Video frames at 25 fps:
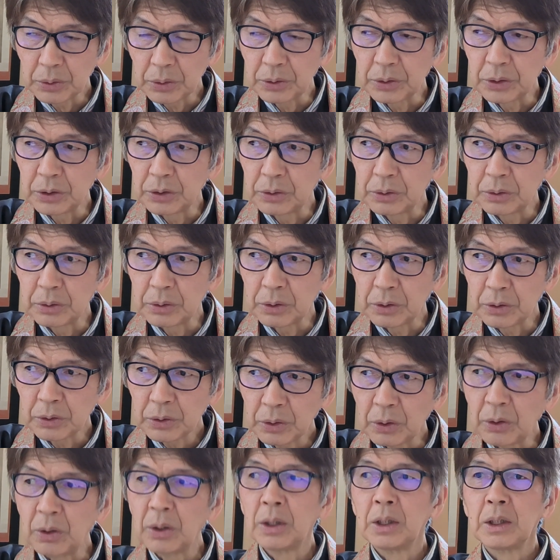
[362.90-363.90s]
うというの
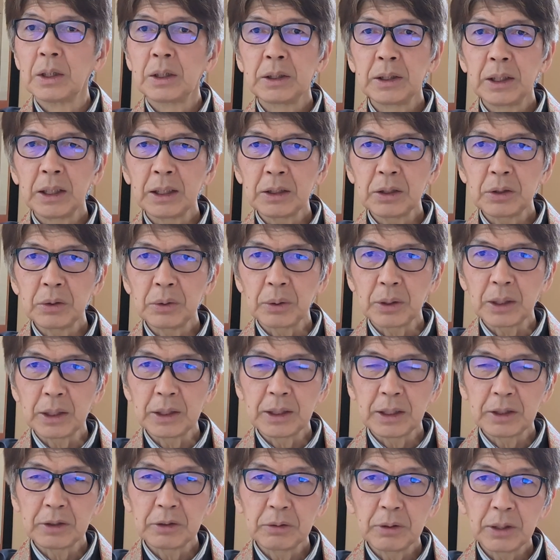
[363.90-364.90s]
となんとか
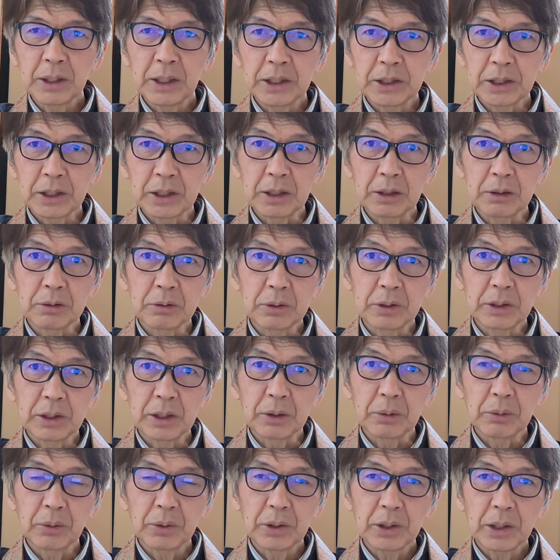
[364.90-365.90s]
なるぐらいじゃなくて
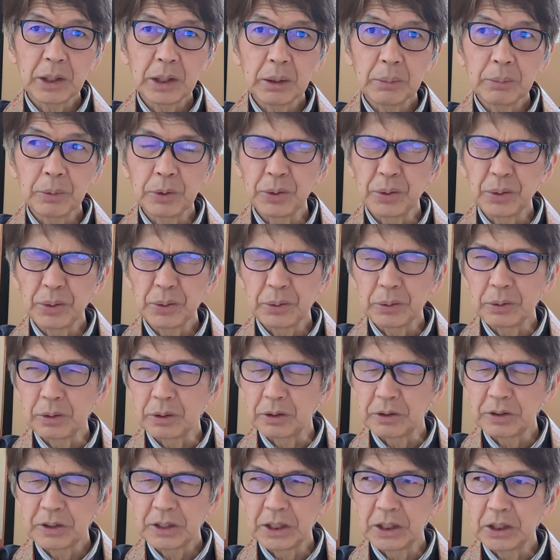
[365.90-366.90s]
これからもどんど
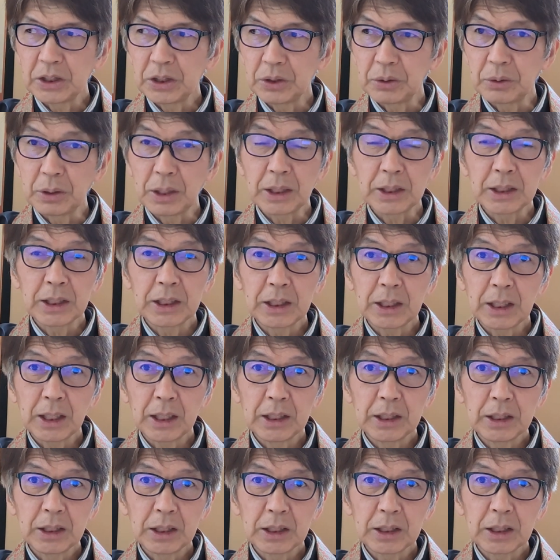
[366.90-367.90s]
ん成長が期
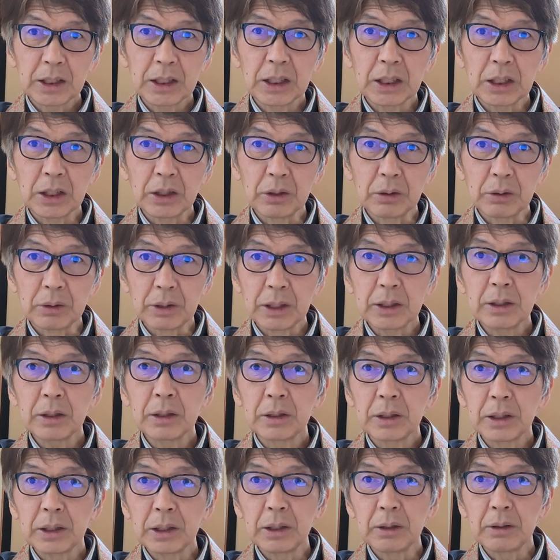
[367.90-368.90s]
待できるよねっ
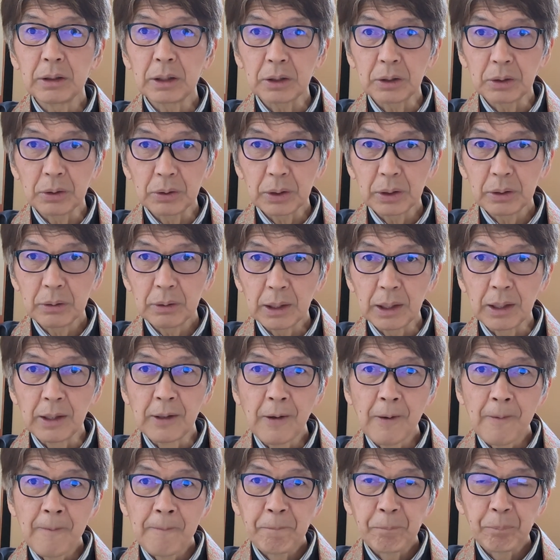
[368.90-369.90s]
ていうのはこれは
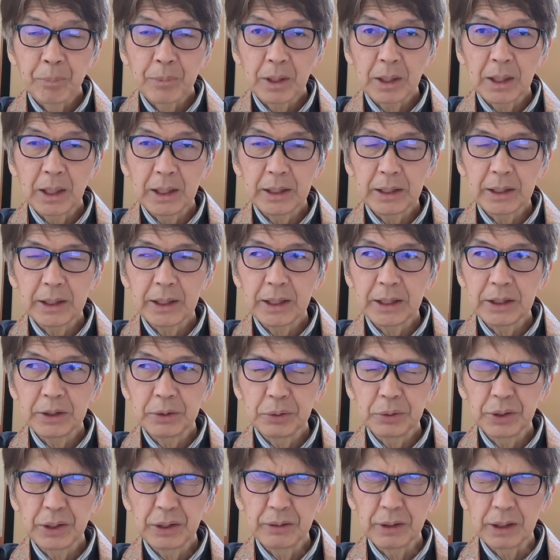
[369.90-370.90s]
海外
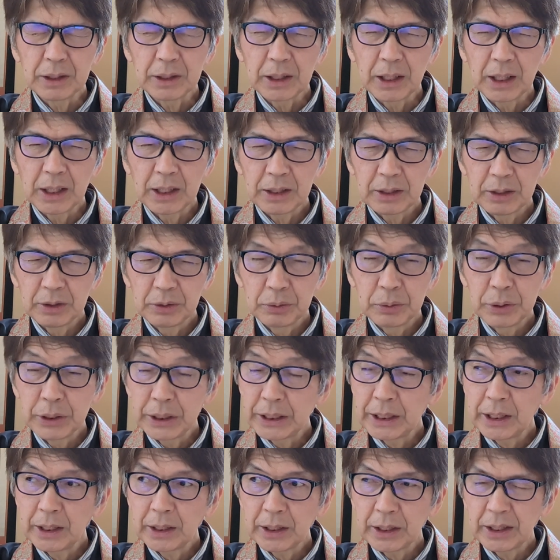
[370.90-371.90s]
売りは売
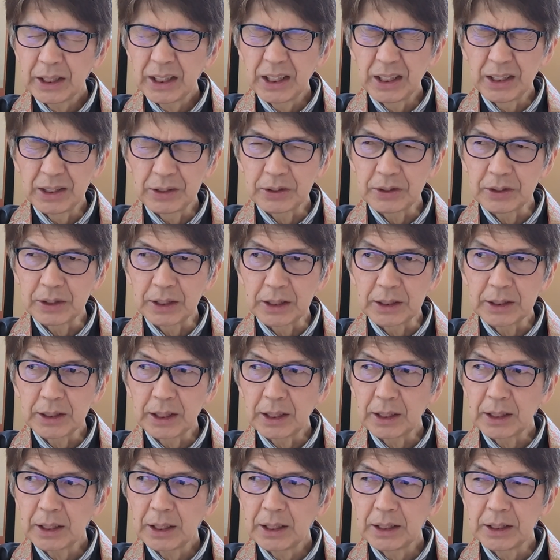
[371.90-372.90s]
上比率が
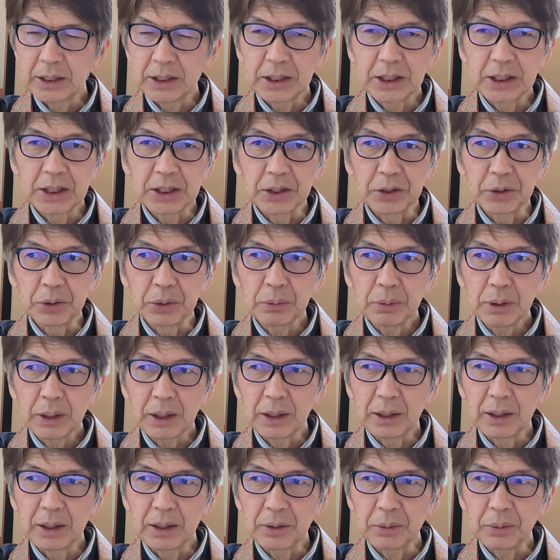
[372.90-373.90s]
高い企業
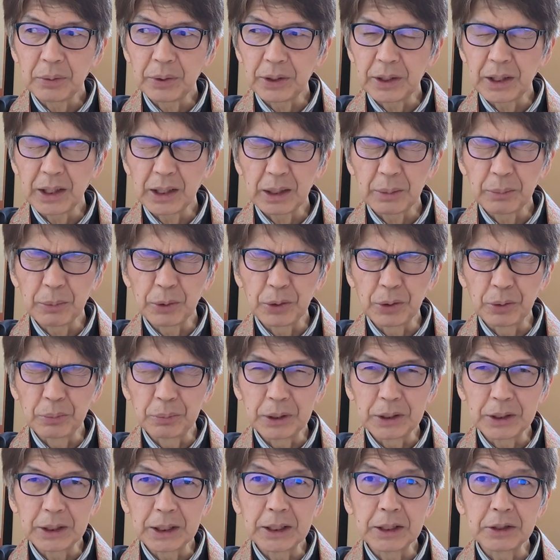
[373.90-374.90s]
はこれからも伸
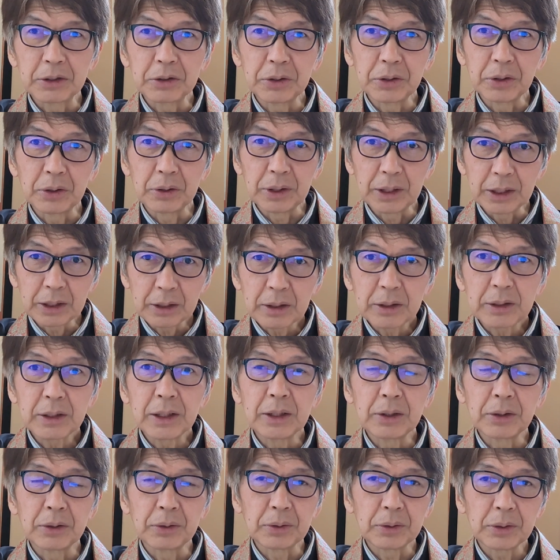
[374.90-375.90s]
びていくよねっ
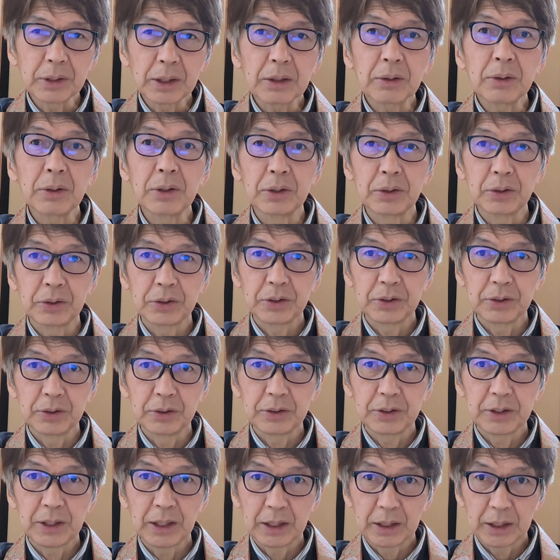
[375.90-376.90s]
ていうことがこれ予想
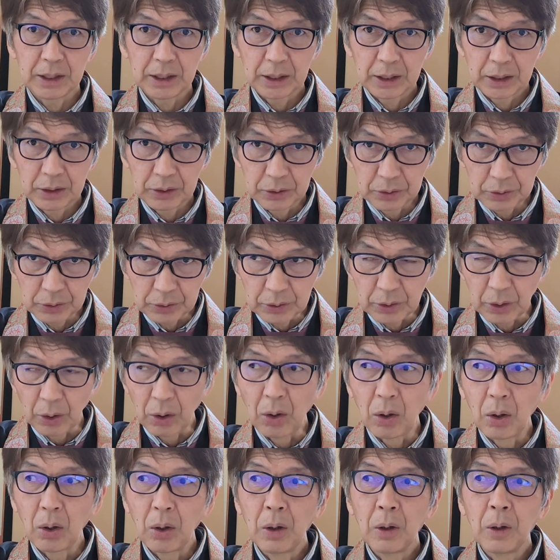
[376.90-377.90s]
される
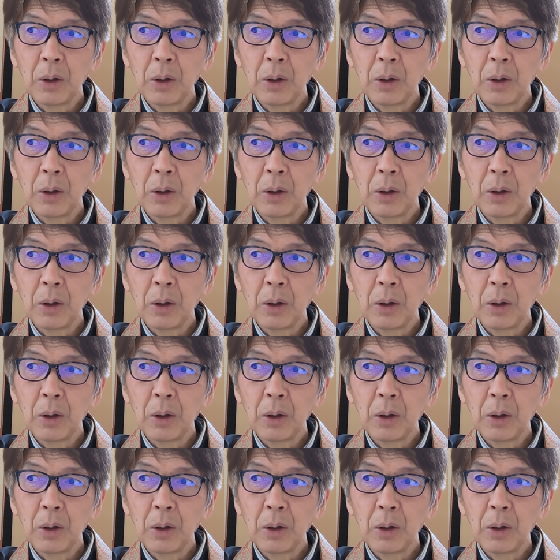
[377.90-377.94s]
と。